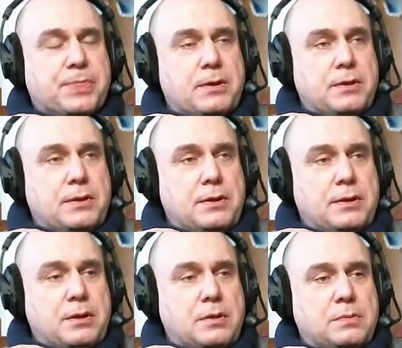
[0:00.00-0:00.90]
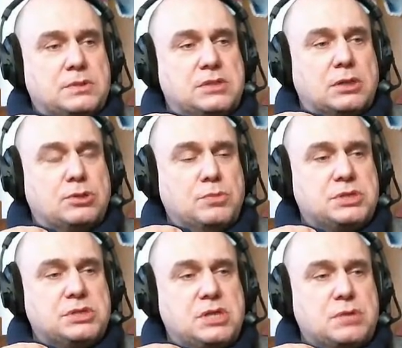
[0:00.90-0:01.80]
Э,
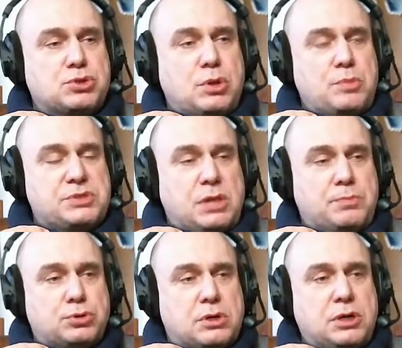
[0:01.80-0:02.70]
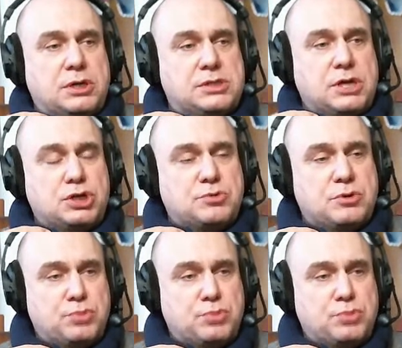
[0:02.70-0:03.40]
столкнемся с тем, что написал Петр Алексеевич,